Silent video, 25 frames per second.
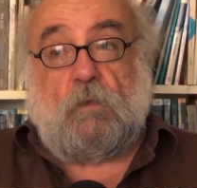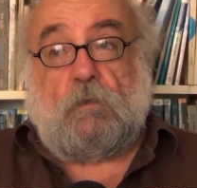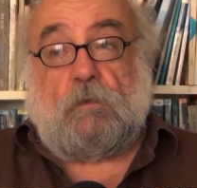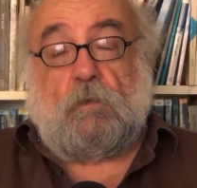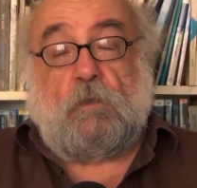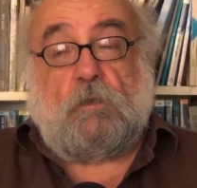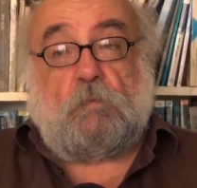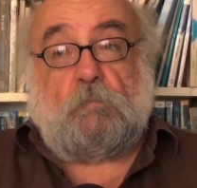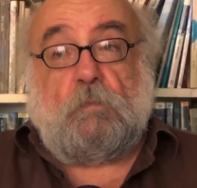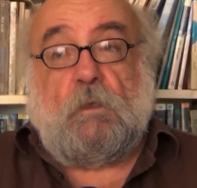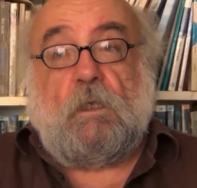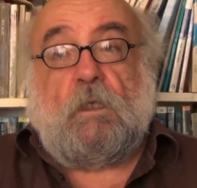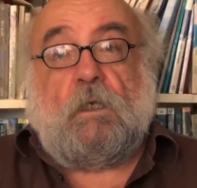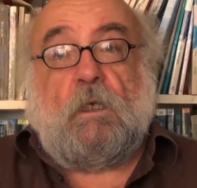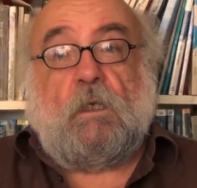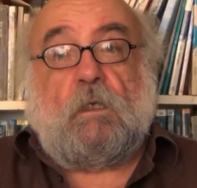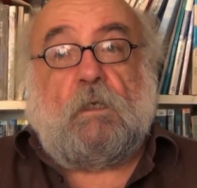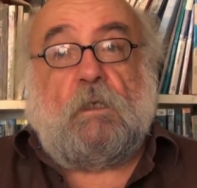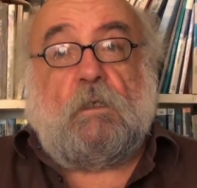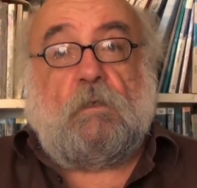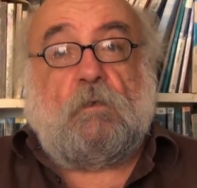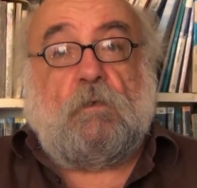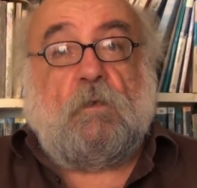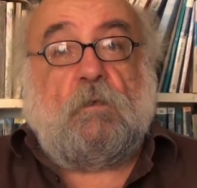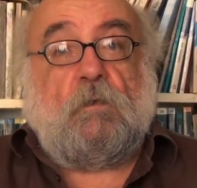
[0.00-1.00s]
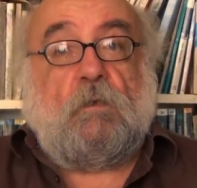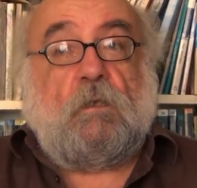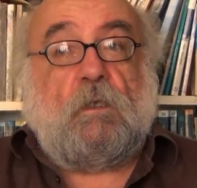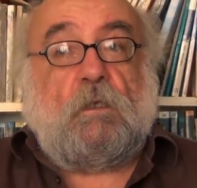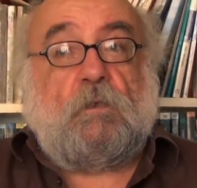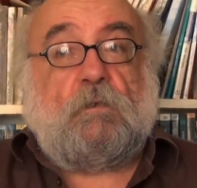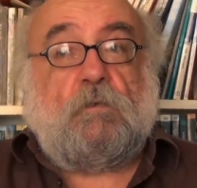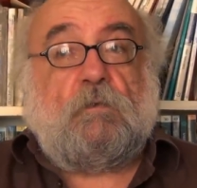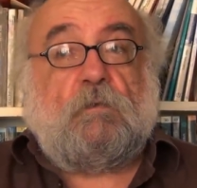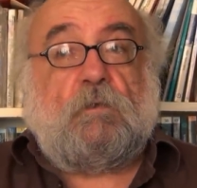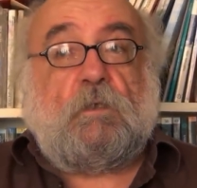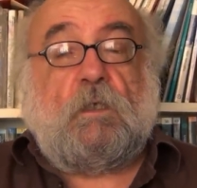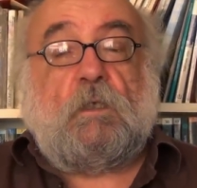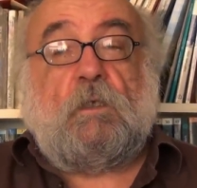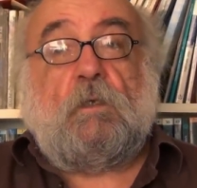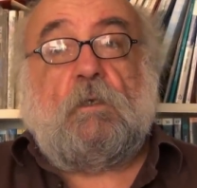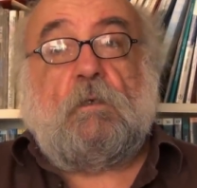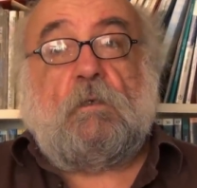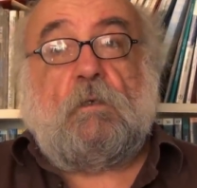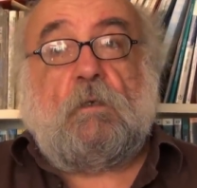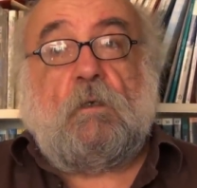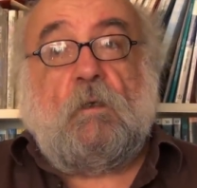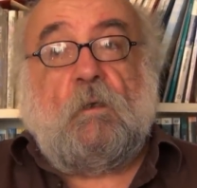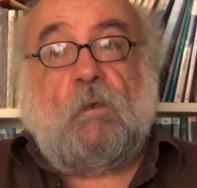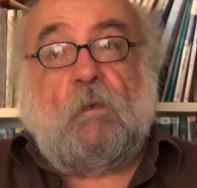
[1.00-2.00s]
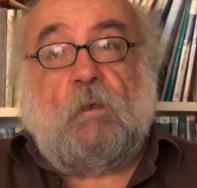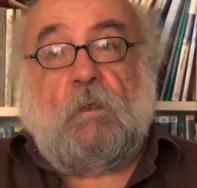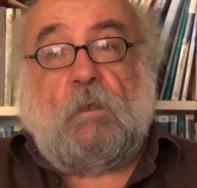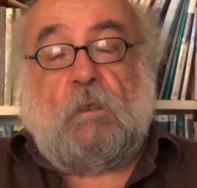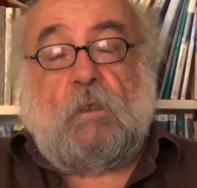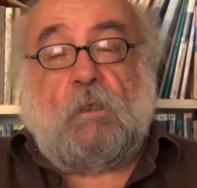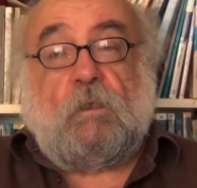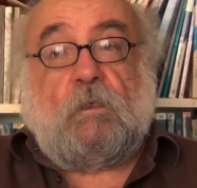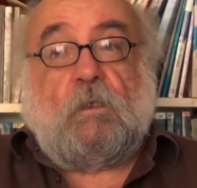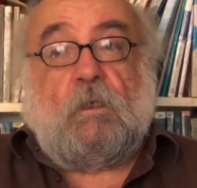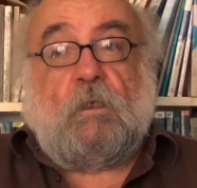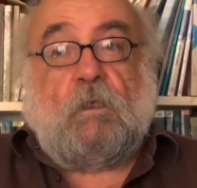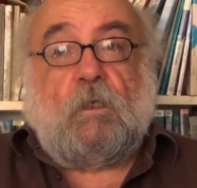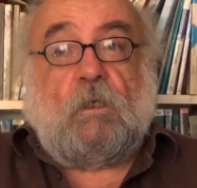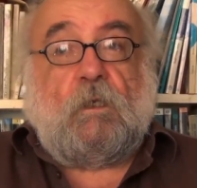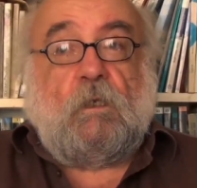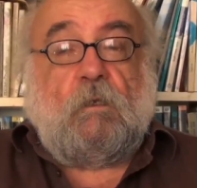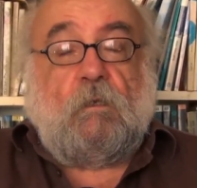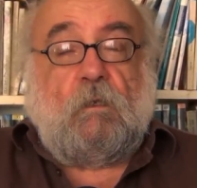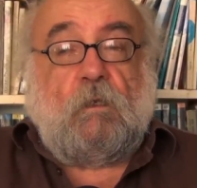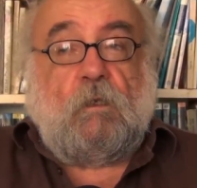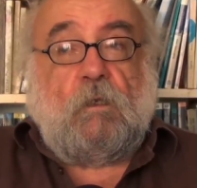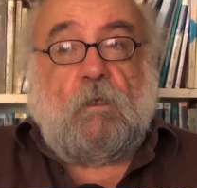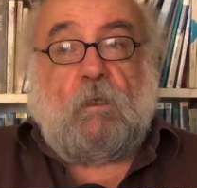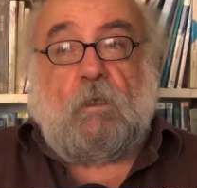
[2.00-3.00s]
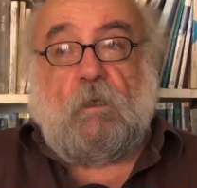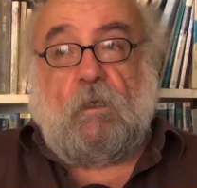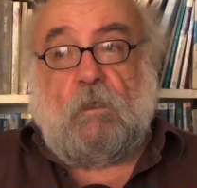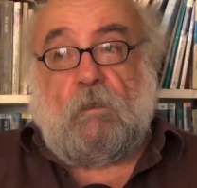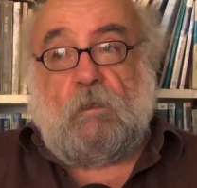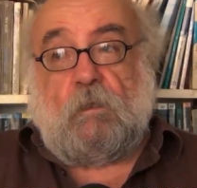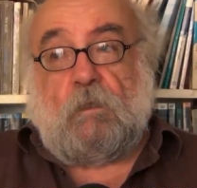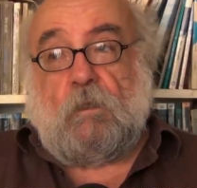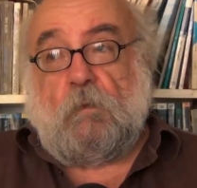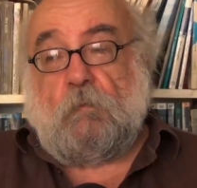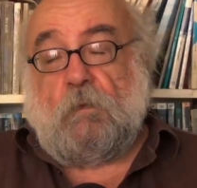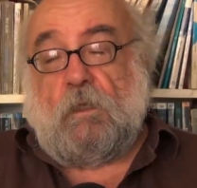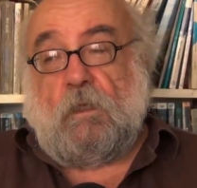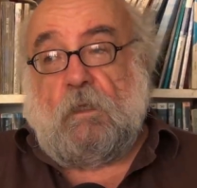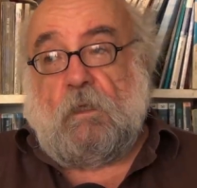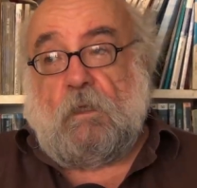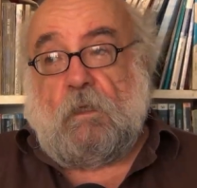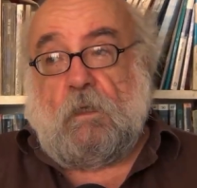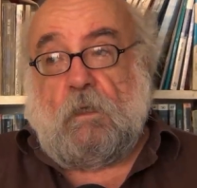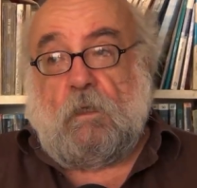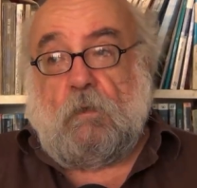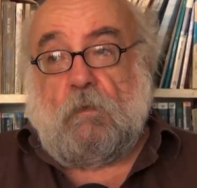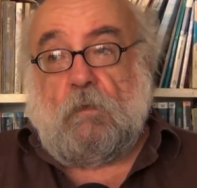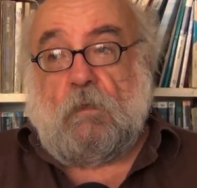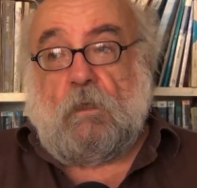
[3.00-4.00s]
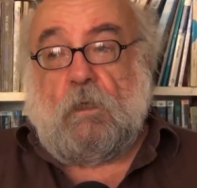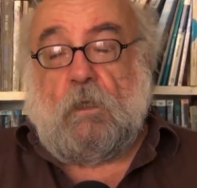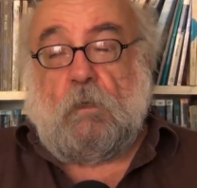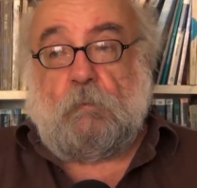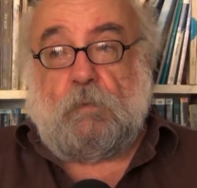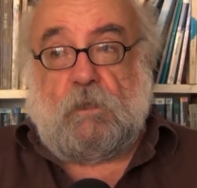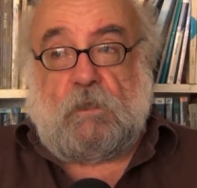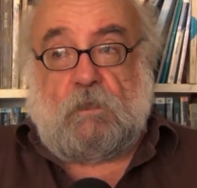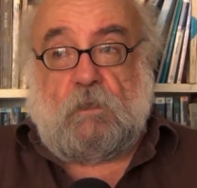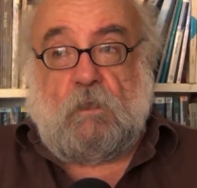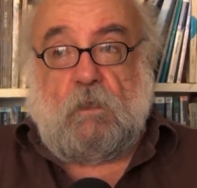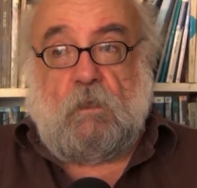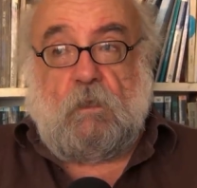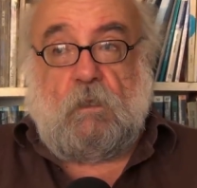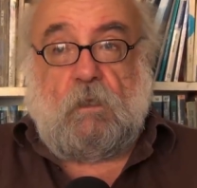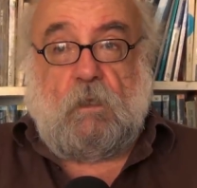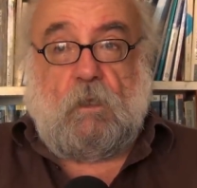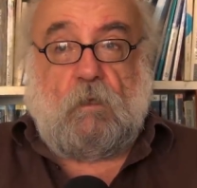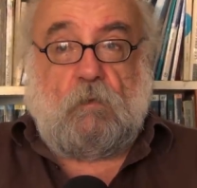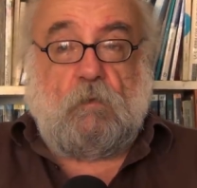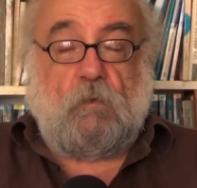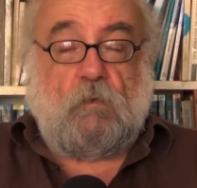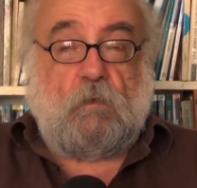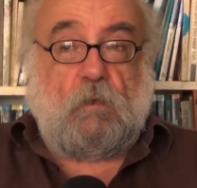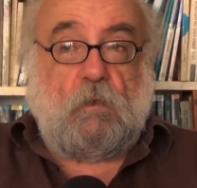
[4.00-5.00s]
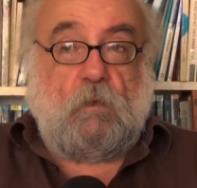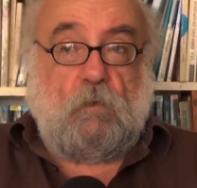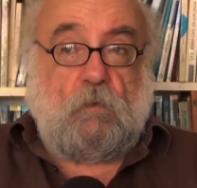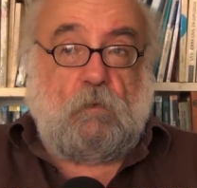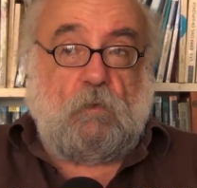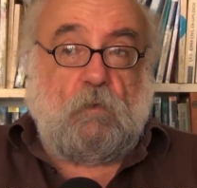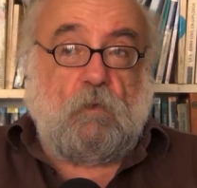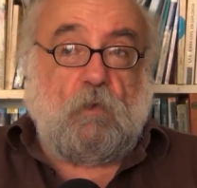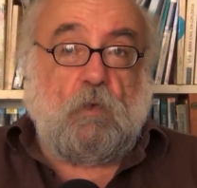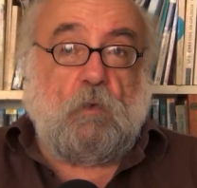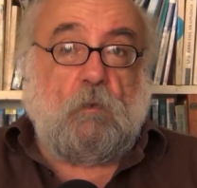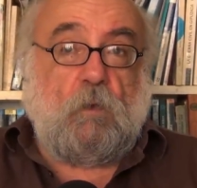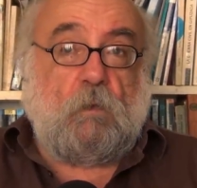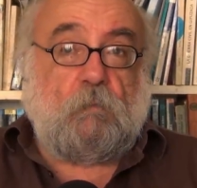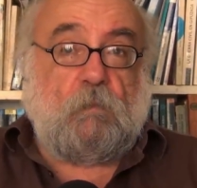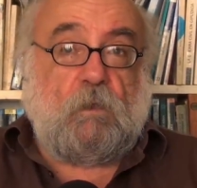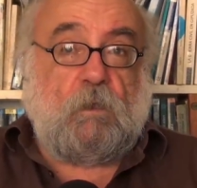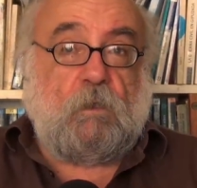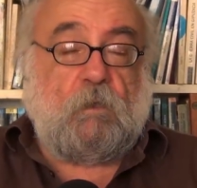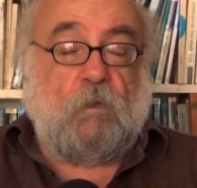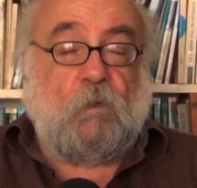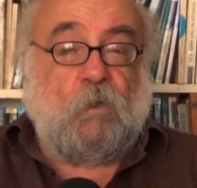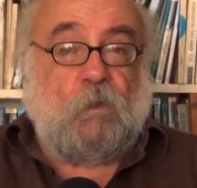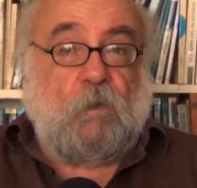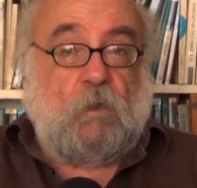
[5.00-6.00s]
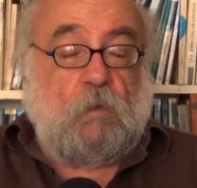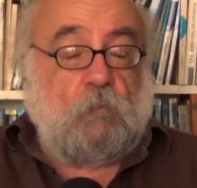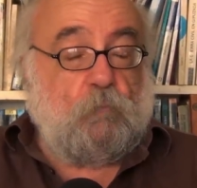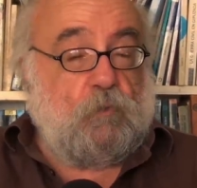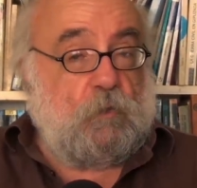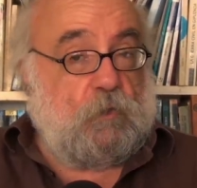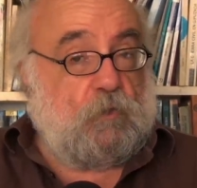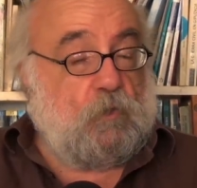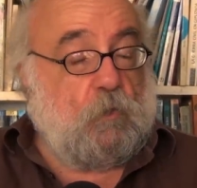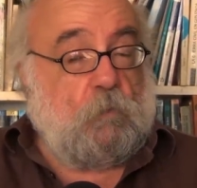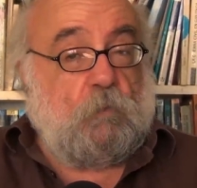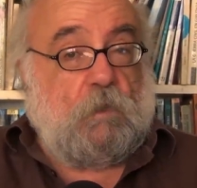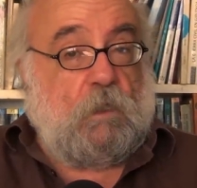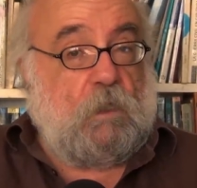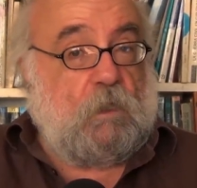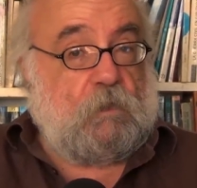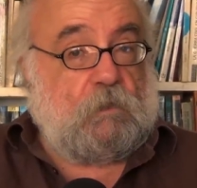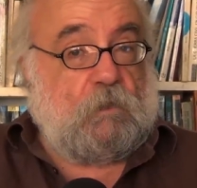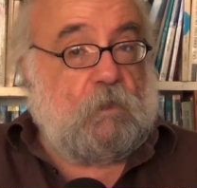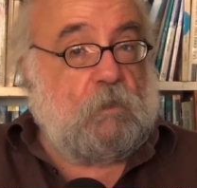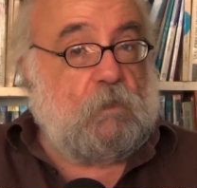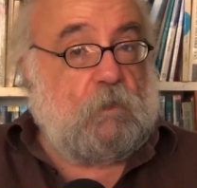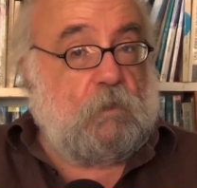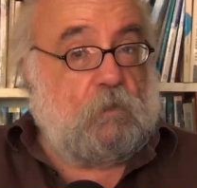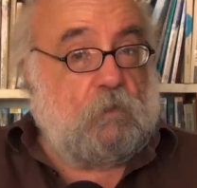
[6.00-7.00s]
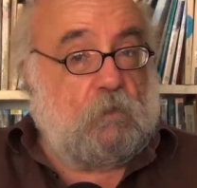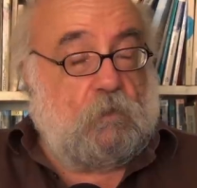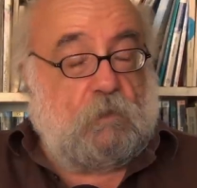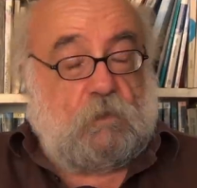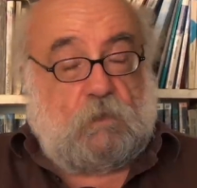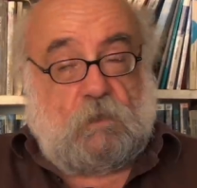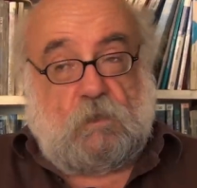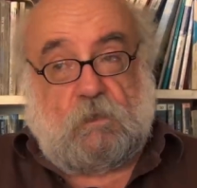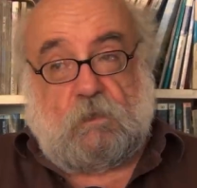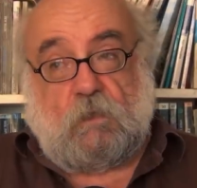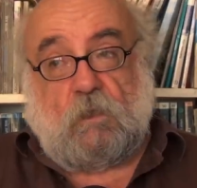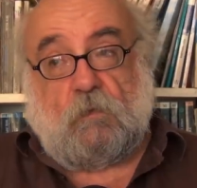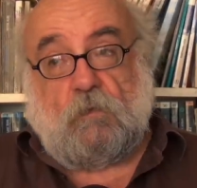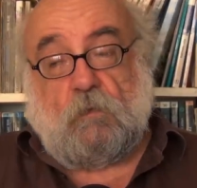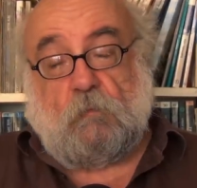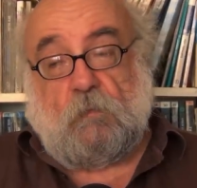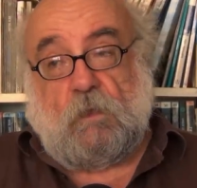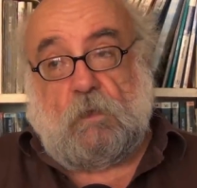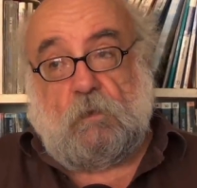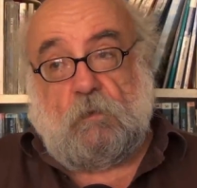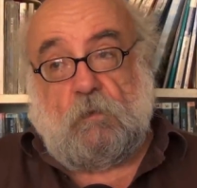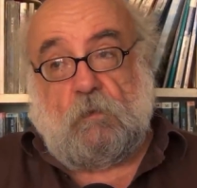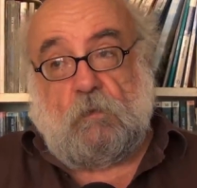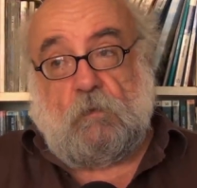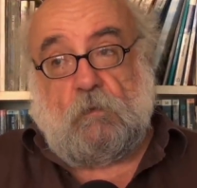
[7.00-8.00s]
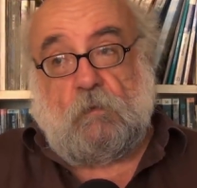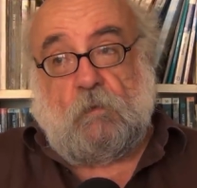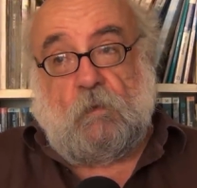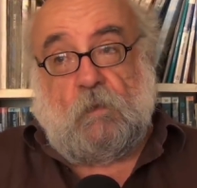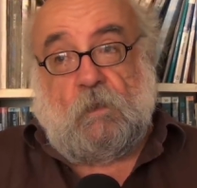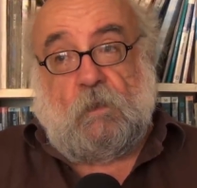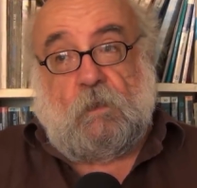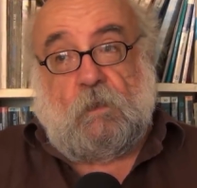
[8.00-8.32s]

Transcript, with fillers: Esto explica que entonces un señor que tiene que, que va a dejar ahora la presidencia con, con Obama, pues tome las decisiones que está tomando, ¿no?